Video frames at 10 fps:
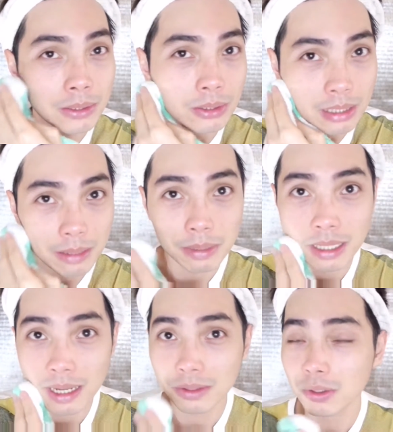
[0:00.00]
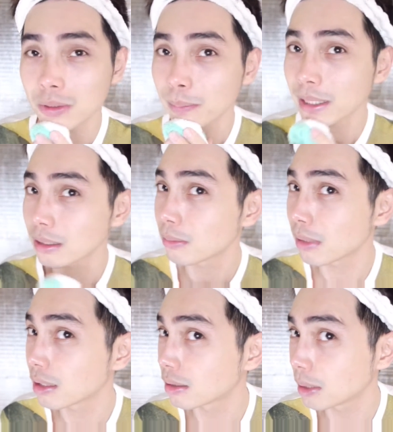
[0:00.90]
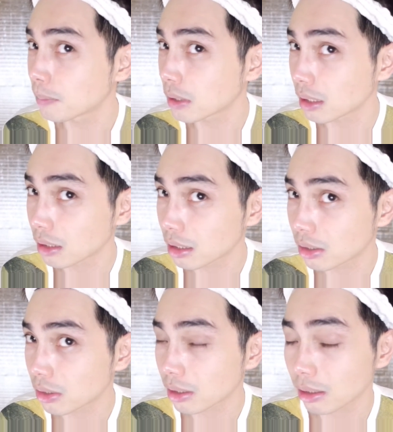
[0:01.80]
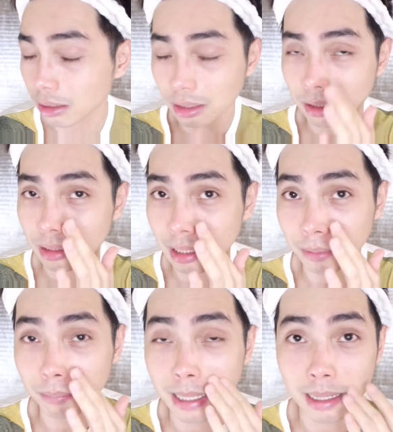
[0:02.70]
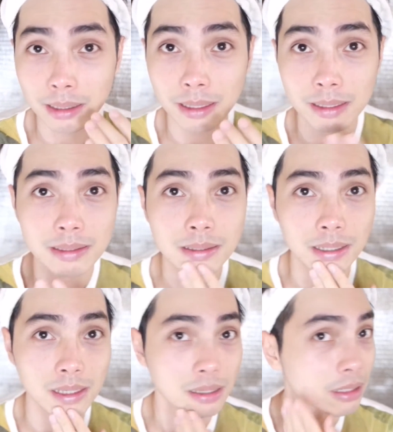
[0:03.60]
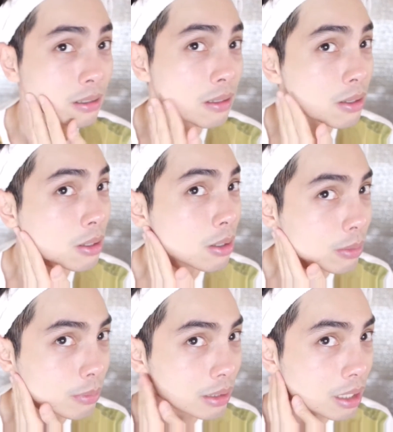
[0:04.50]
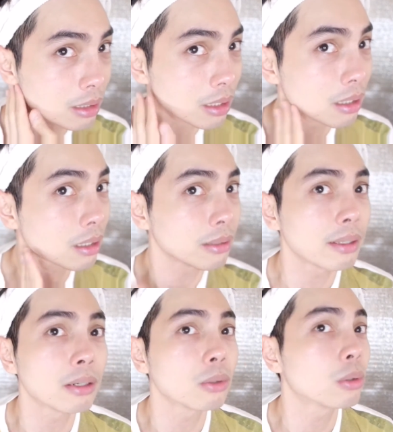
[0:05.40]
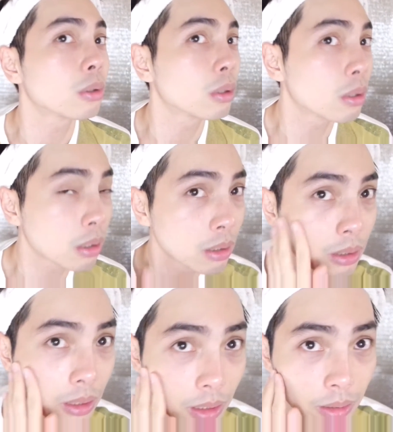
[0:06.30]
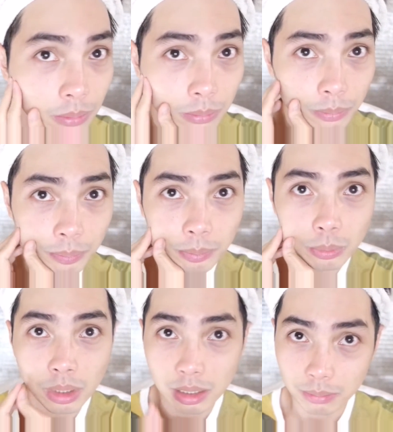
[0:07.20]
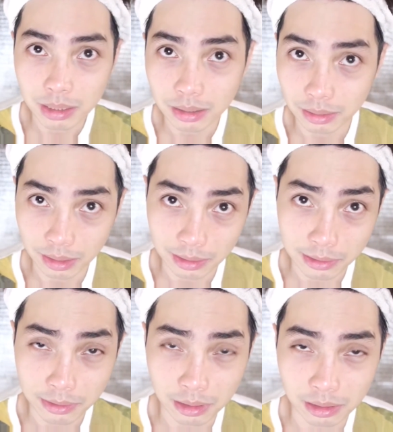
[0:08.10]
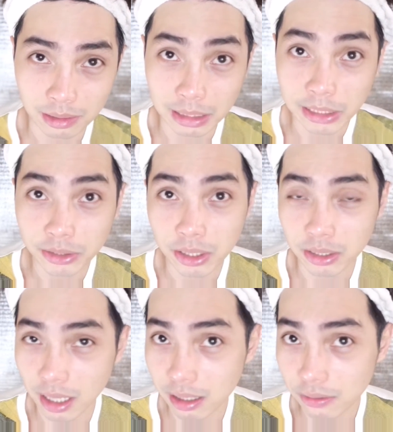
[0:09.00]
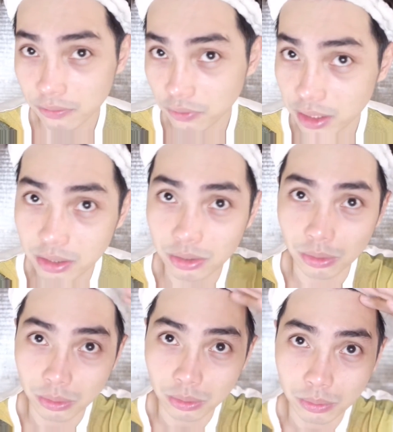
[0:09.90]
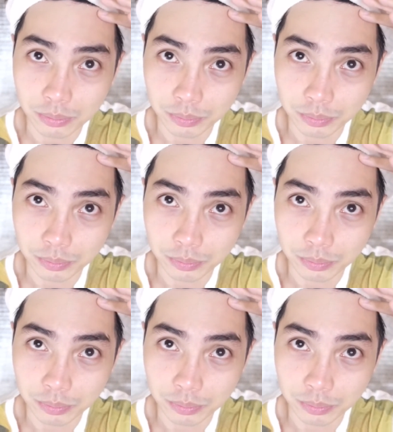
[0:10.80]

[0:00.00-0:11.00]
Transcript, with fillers: So sabi nga doon, pati yung mga deep-seated dirt, like blackheads, ganyan, matatanggal daw. And mukhang mas clearer, clearer nga yung face ko.